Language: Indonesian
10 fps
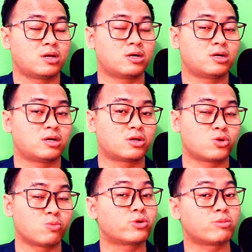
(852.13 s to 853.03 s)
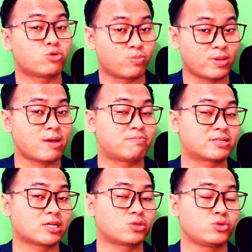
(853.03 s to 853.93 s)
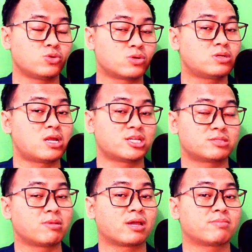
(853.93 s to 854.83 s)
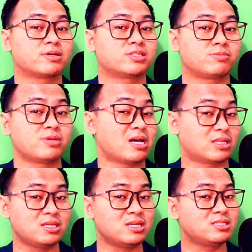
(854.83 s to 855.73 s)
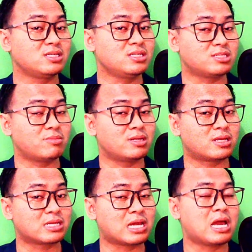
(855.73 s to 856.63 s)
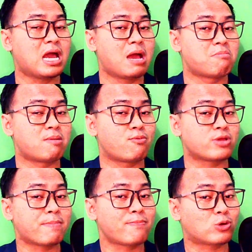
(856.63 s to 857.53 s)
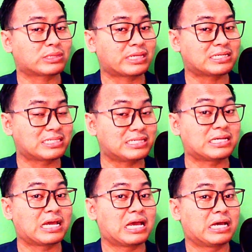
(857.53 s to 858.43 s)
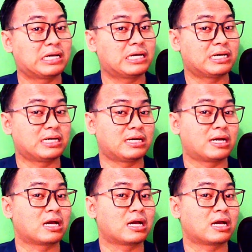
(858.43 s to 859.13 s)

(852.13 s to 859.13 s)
eh, dua puluh ribu rupiah per satu euro dan lain sebagainya macam artinya di sini sebenarnya mempunyai potensi uh,